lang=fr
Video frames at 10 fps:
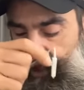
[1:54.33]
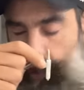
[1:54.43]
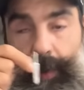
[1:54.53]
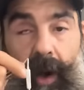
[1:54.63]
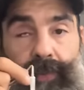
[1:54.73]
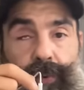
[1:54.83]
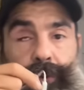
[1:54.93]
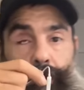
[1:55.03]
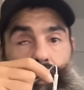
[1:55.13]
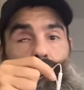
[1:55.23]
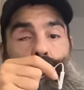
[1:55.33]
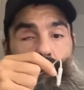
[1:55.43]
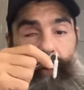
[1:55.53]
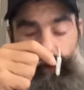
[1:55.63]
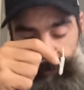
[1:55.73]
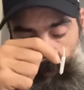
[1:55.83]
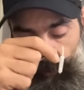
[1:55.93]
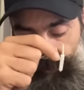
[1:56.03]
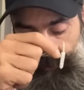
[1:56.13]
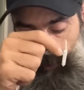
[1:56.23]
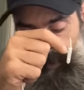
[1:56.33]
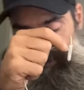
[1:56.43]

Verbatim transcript: Je suis pas un fouteux, je suis pas forcément fan de